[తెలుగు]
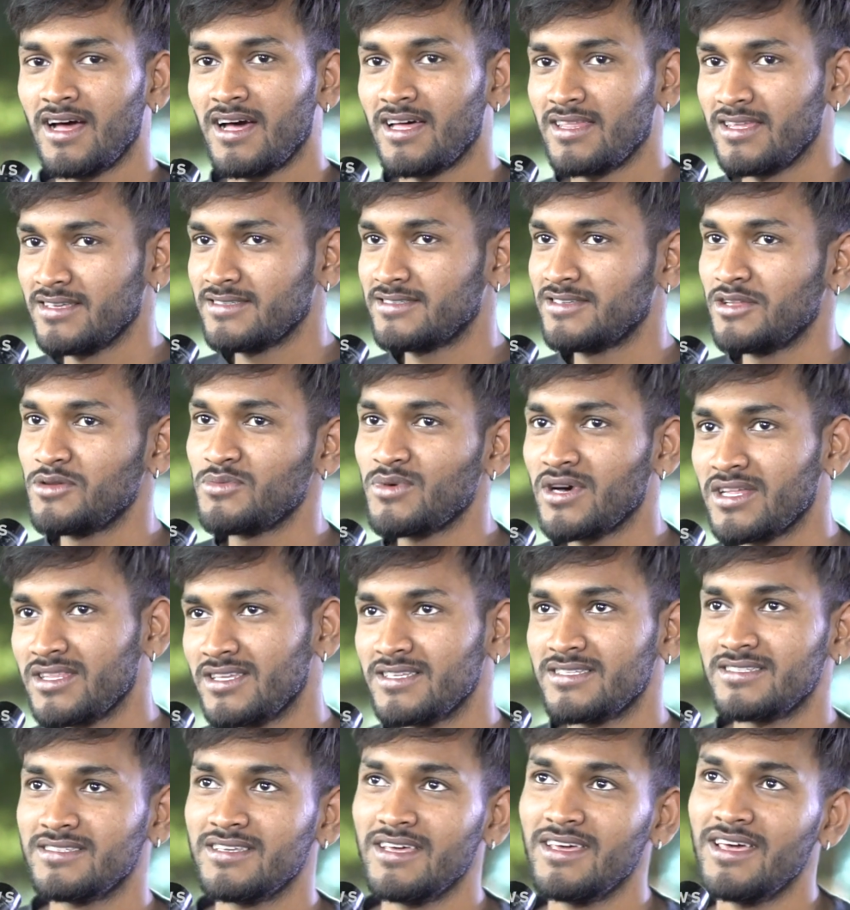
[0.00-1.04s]
అది సినిమా
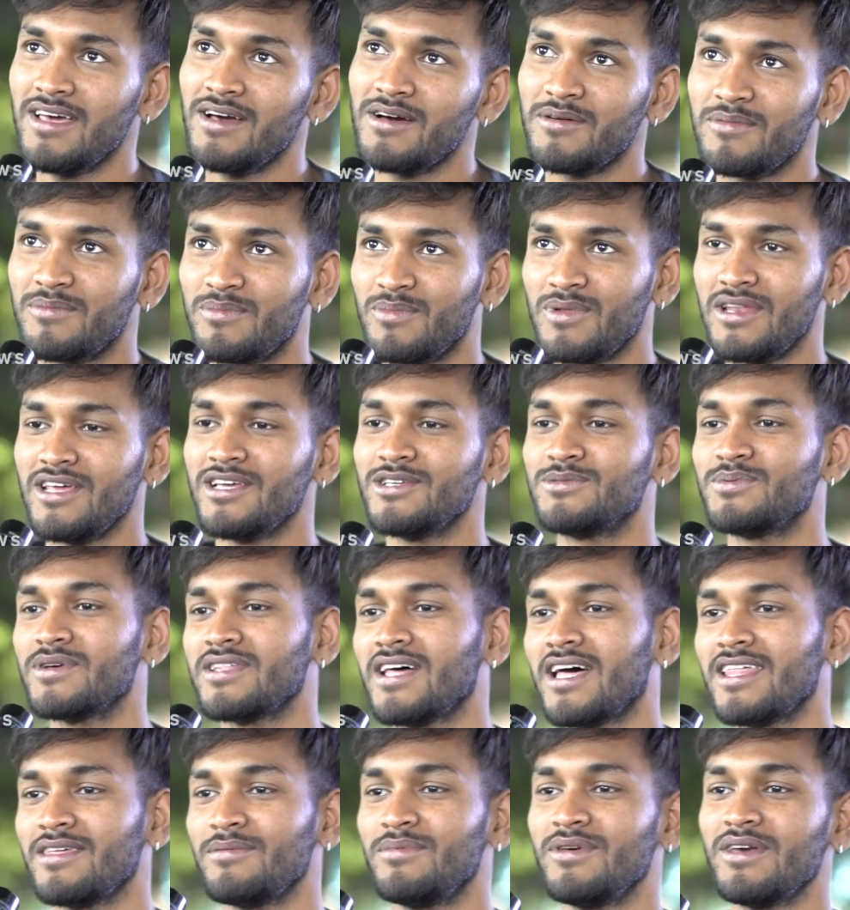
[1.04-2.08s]
తీస్తే
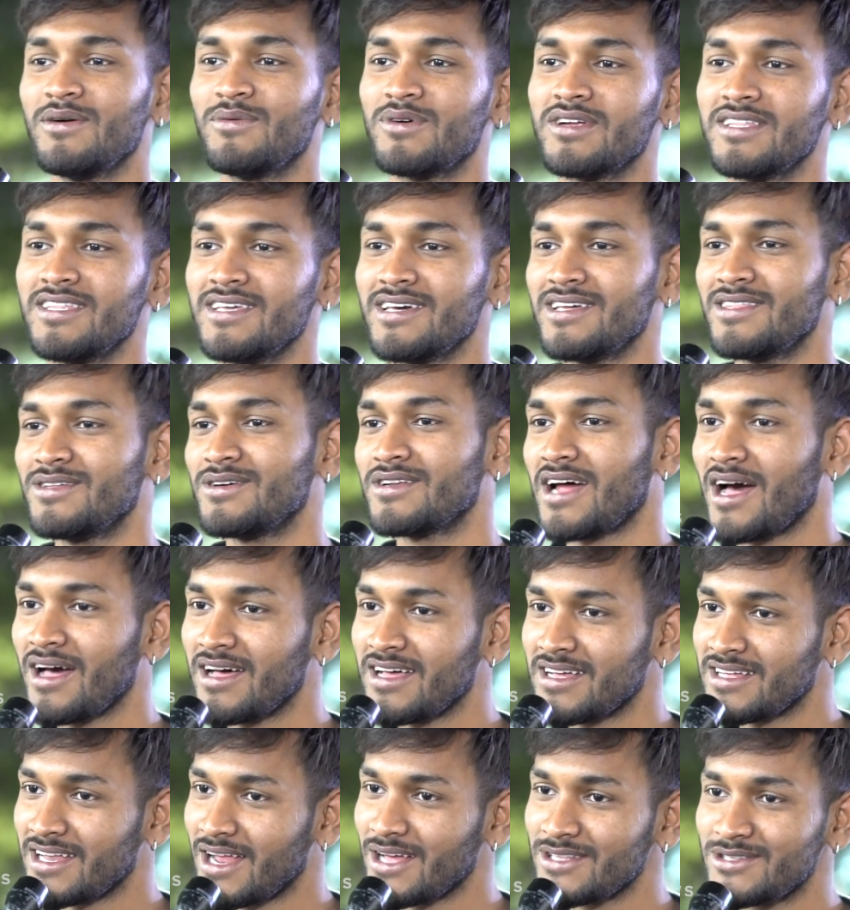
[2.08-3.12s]
లేచిపోతే అది ఎవరు తీయదు రా
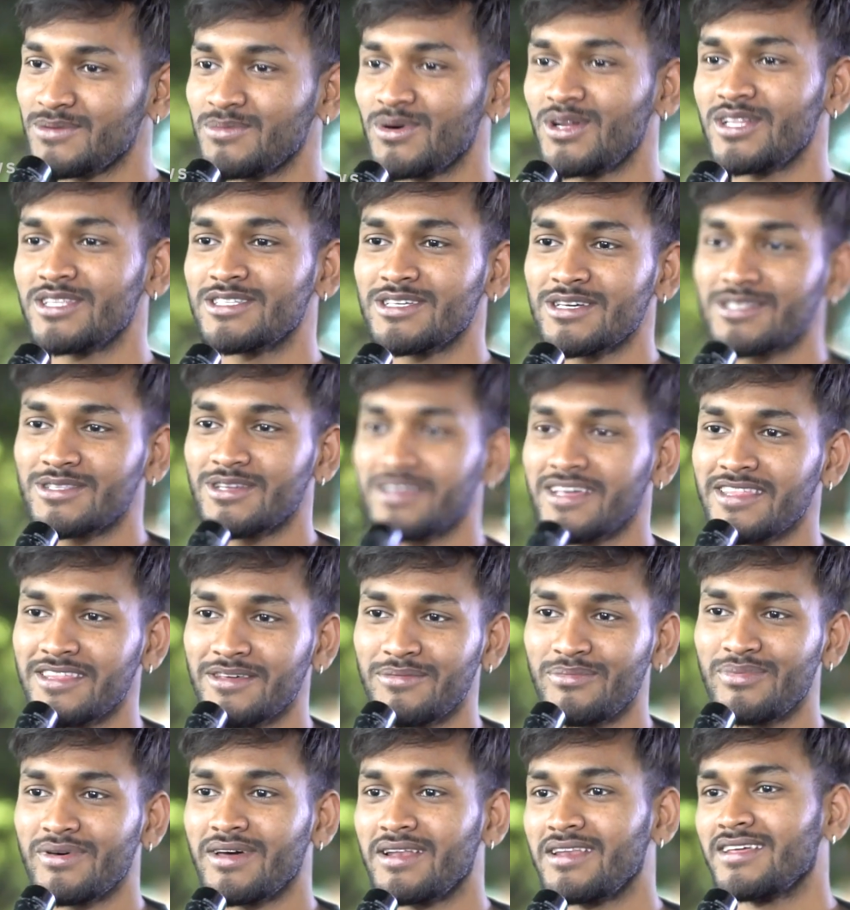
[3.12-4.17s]
రాజమౌళి చేతనే
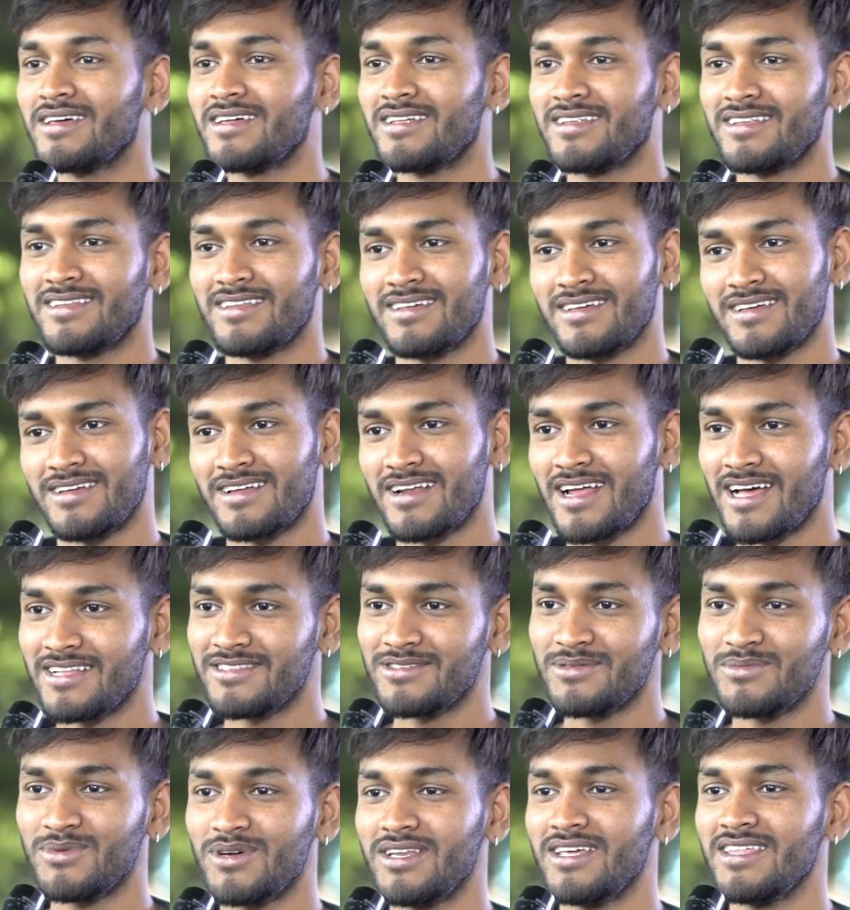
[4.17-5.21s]
తీపియాలి
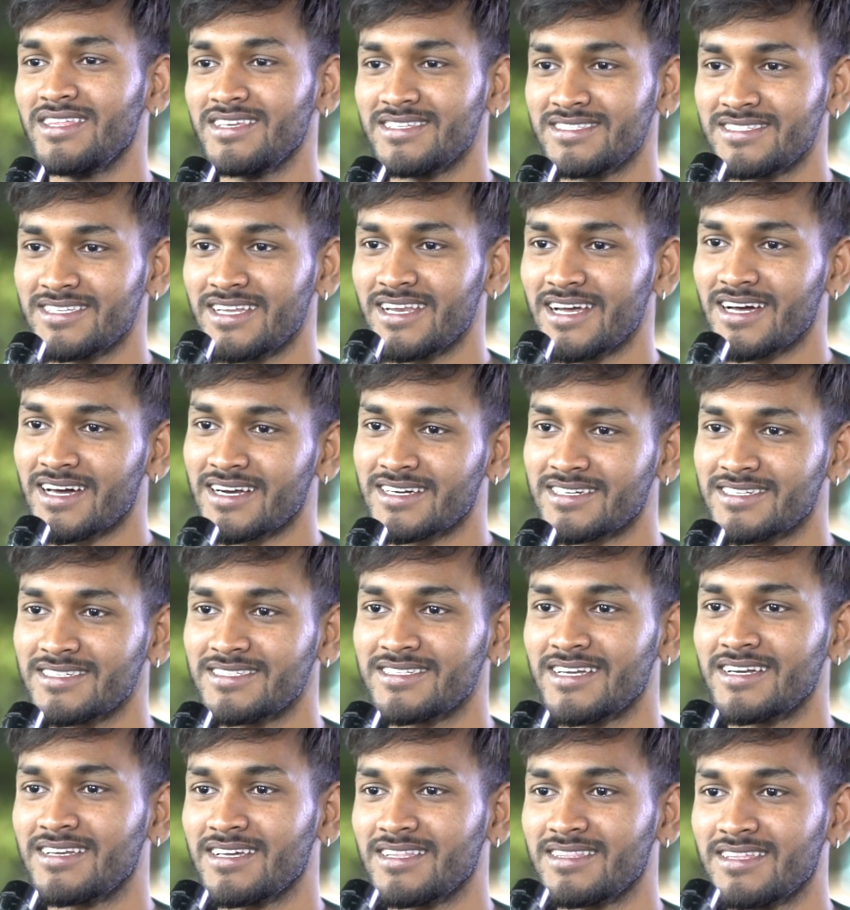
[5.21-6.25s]
రాజమౌళి తీస్తేనే కరెక్ట్
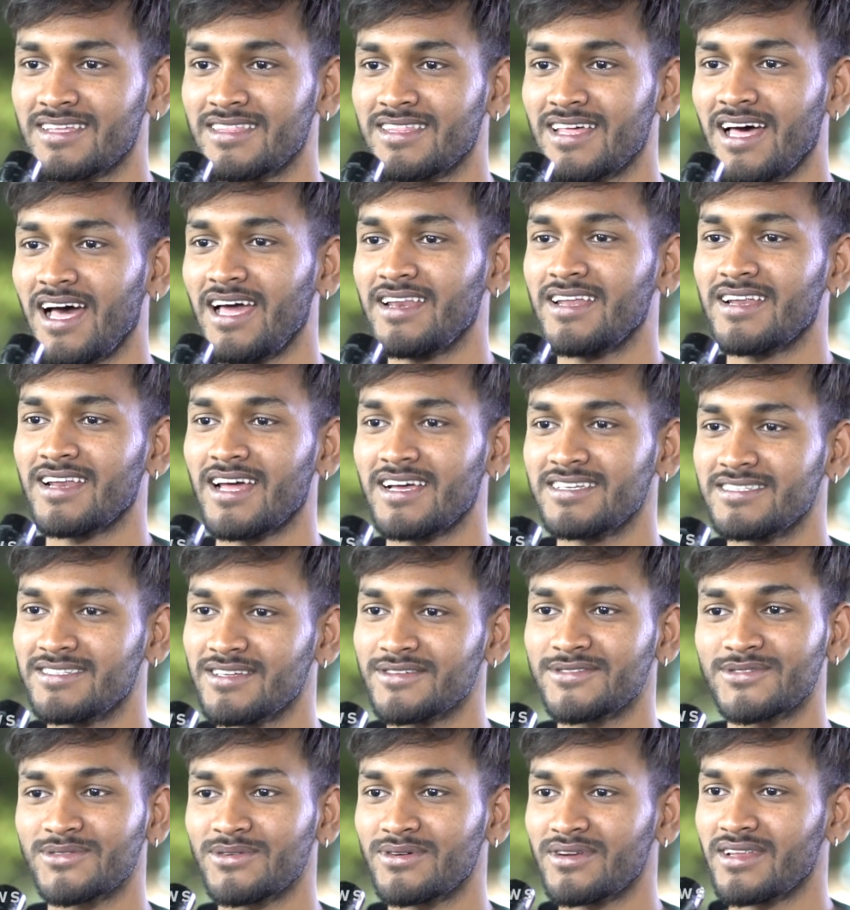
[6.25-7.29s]
సెట్ అవుతుంది ఆయన రాసిన
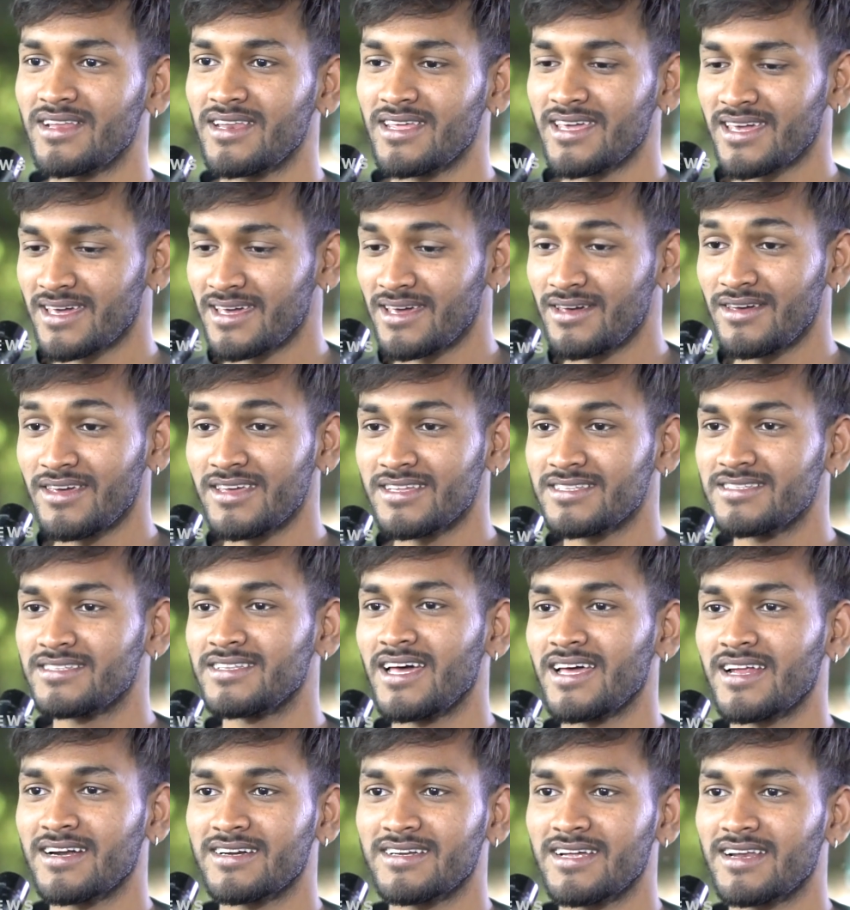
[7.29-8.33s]
స్టోరీలు ఇంకా ఏ
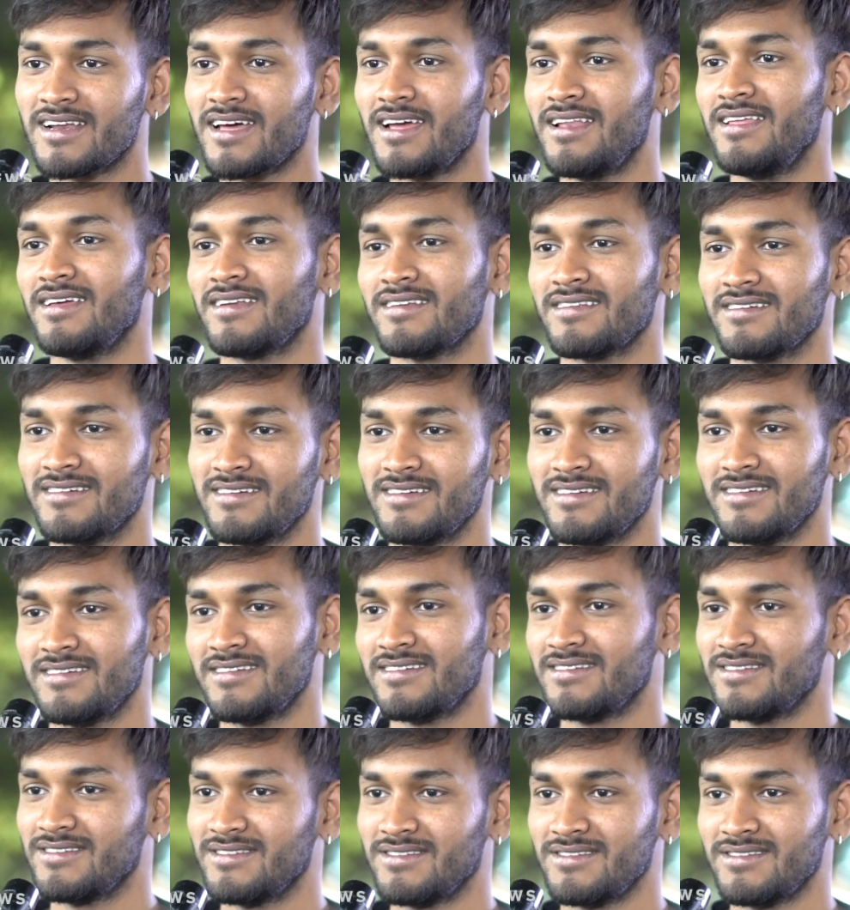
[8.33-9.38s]
డైరెక్టర్ రాలేరు
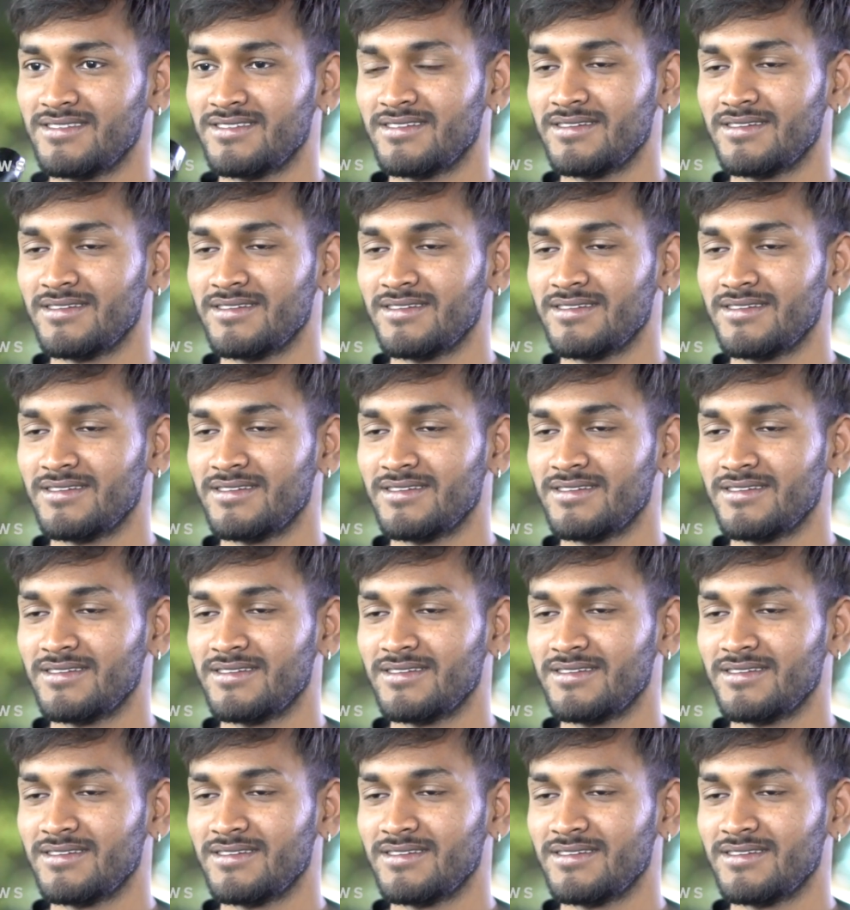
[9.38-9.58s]
మరి